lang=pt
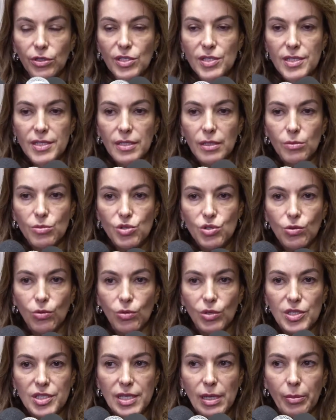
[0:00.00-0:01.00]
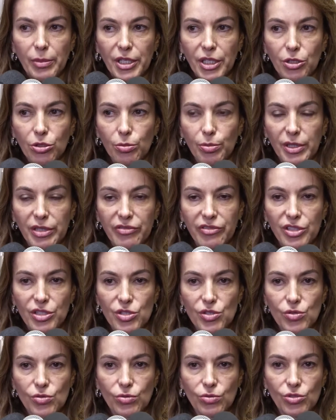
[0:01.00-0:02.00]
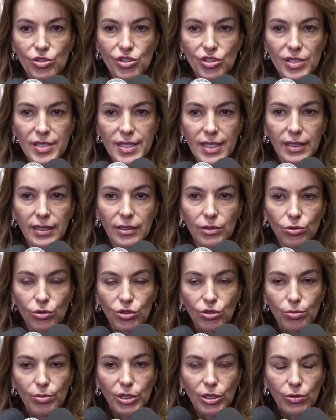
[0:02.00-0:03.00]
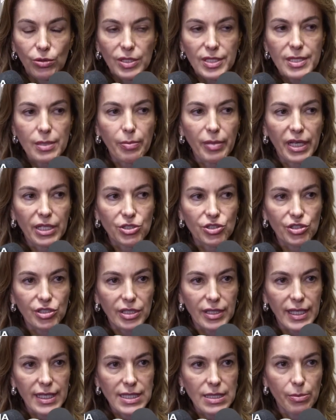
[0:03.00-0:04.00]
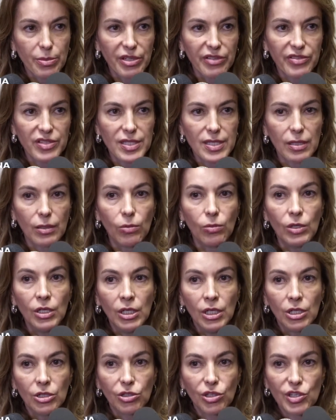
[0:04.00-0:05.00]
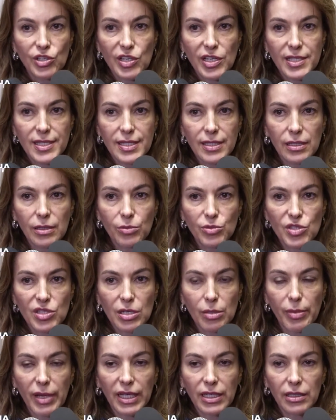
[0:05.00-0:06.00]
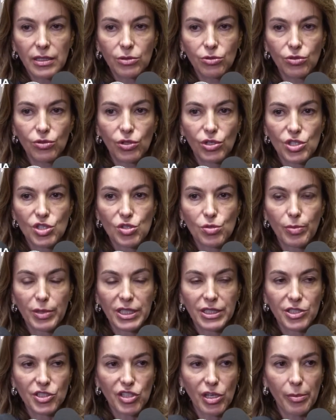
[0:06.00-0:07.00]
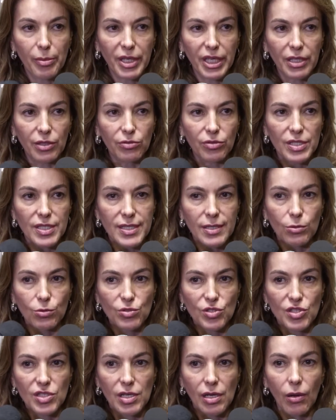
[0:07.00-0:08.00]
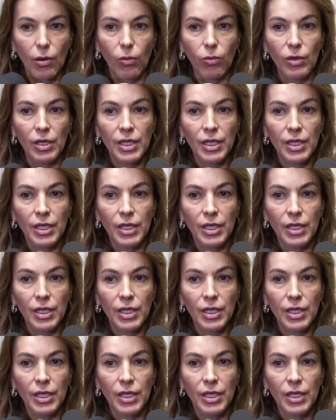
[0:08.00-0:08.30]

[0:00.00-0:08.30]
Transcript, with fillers: Nós estamos com um orçamento previsto de 78 bilhões. A partir dessa previsão, nós já estamos trabalhando nosso planejamento, execução.